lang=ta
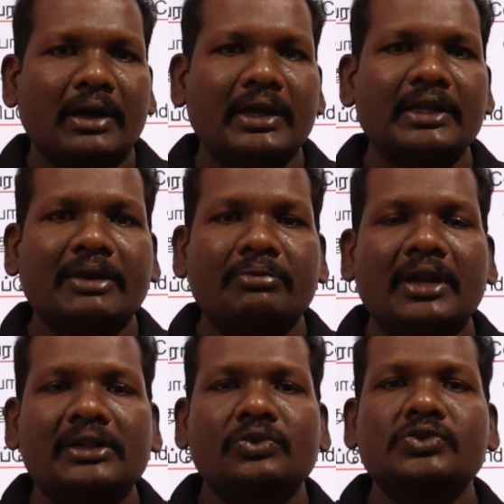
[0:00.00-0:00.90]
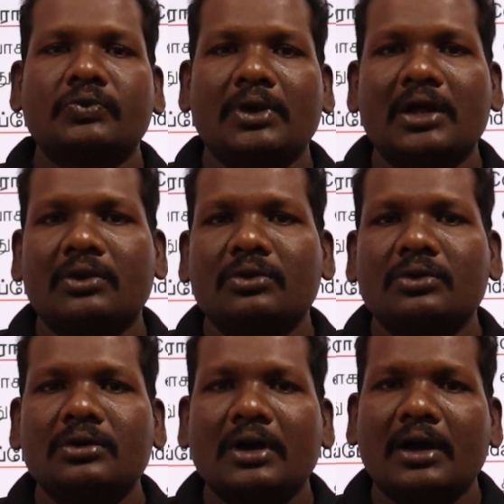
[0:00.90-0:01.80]
மக்களுக்கு எப்படிலாம் யூஸ்ஃபுல்லாக
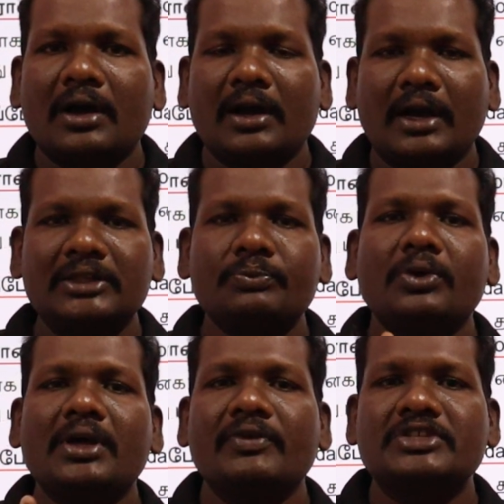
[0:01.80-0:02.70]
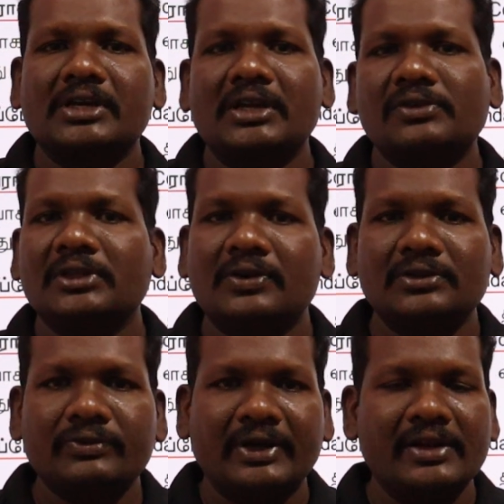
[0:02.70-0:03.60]
இருக்கணும் அது போல விஷயங்களை வந்து இதில்
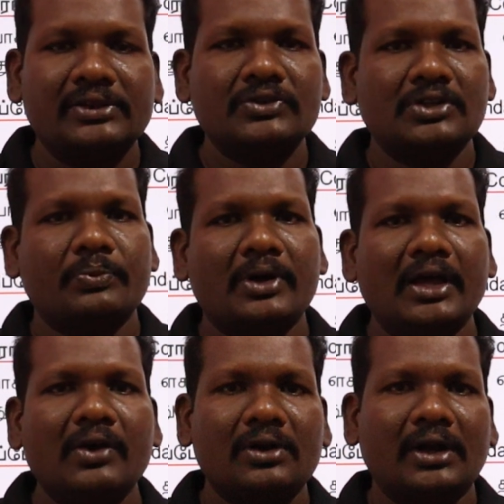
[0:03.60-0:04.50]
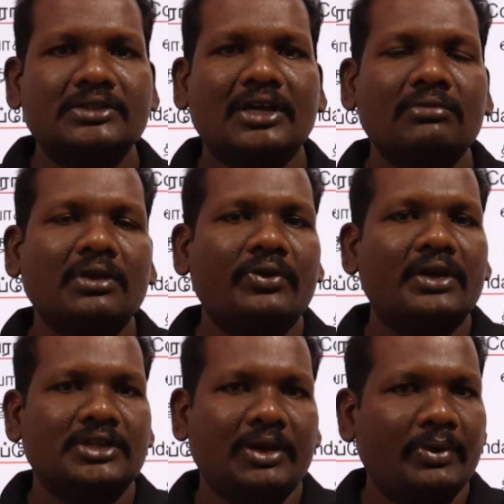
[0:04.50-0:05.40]
வந்து வரையத்து வச்சிருப்பாங்க ஒரு அரசாங்கம்
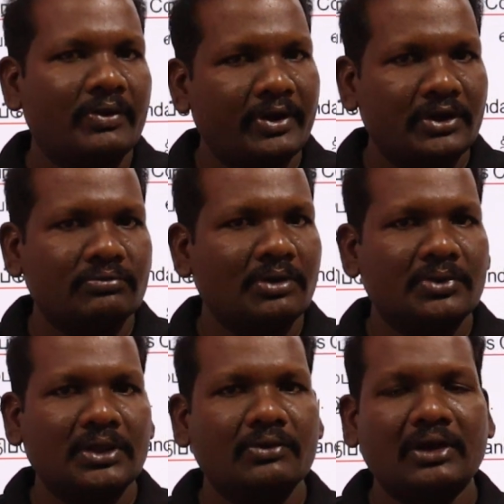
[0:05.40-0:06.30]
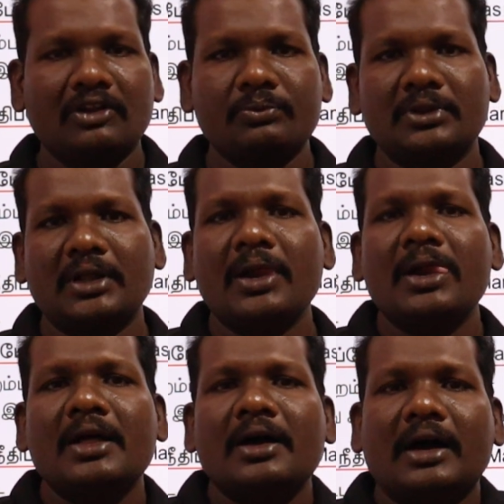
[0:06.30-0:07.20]
இவ்வாறு செயல்பட வேண்டும் என்பதை வரைப்பு தான்
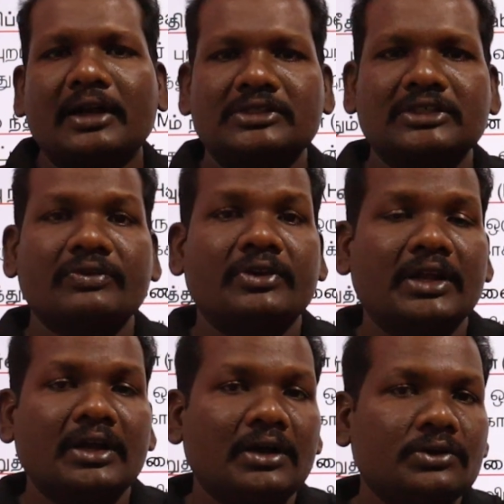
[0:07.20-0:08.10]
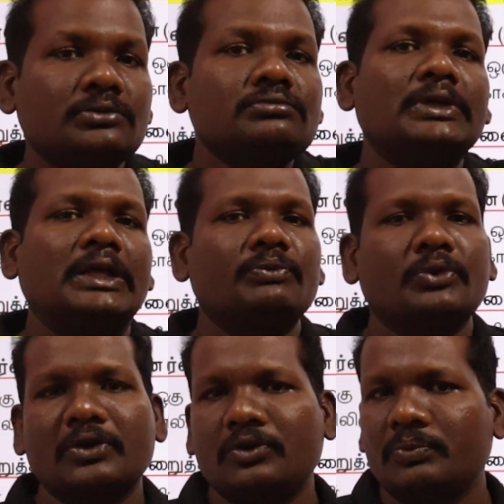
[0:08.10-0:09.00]
அரசுக்கு வழிகாட்டும்
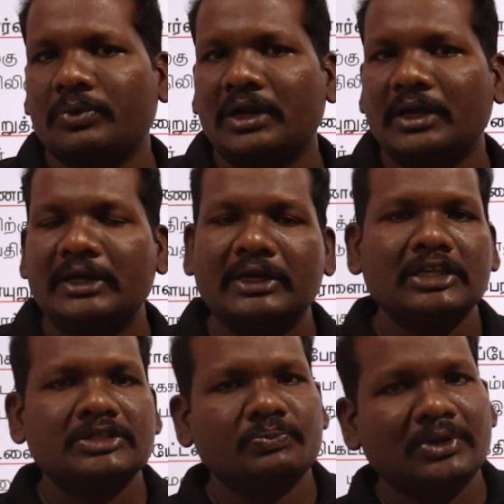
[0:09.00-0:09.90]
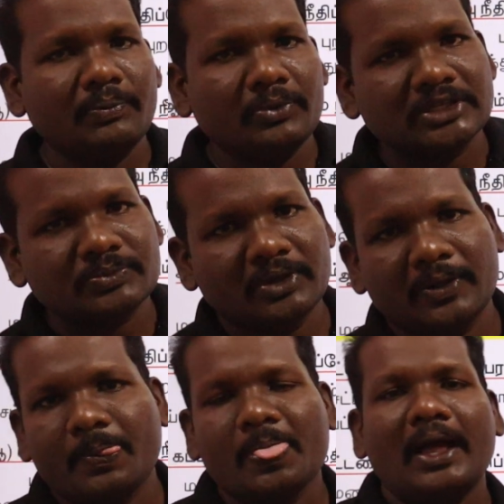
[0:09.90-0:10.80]
நெறிமுறை கோட்பாடுகள் டி
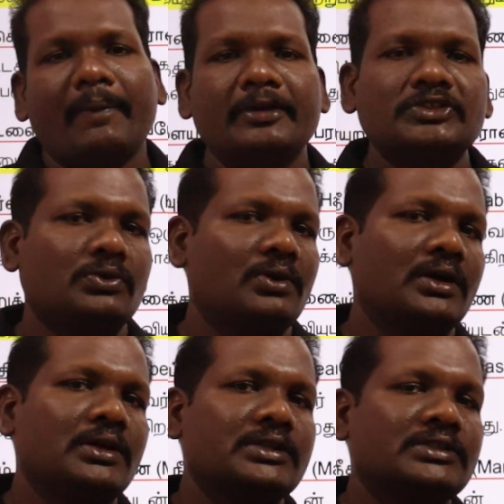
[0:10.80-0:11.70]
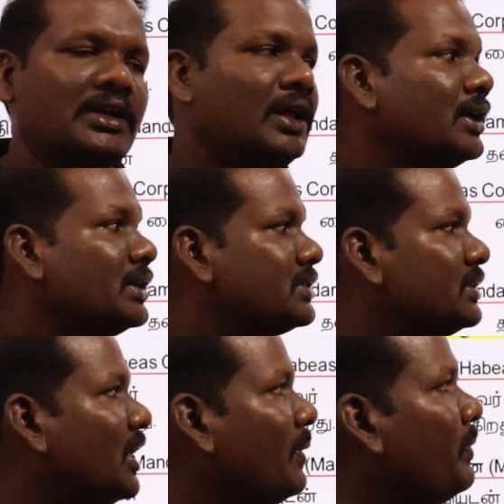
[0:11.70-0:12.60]
டிபிஎஸ்பி அப்படின்னு சொல்லுவாங்க சரிங்களா ஸோ
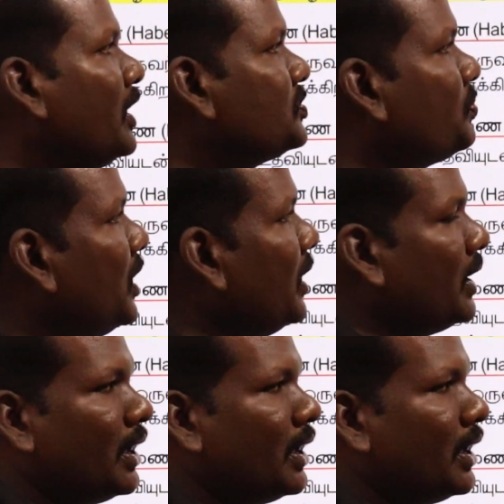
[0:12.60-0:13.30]
டிபிஎஸ்பி